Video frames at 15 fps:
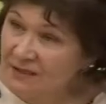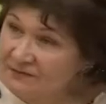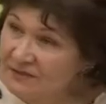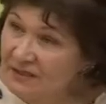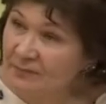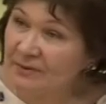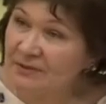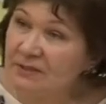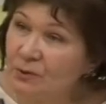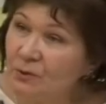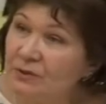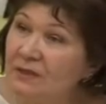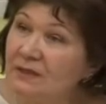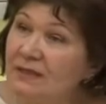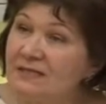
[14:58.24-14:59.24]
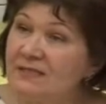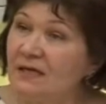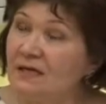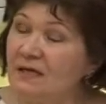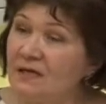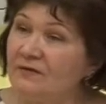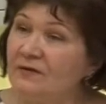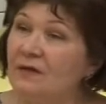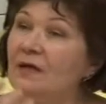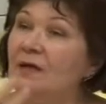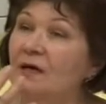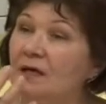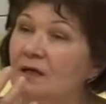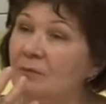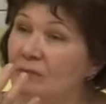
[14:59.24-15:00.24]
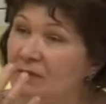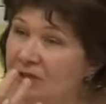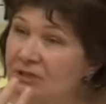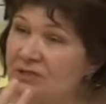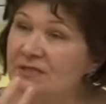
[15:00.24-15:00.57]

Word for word: вся построена на разогреве мышц,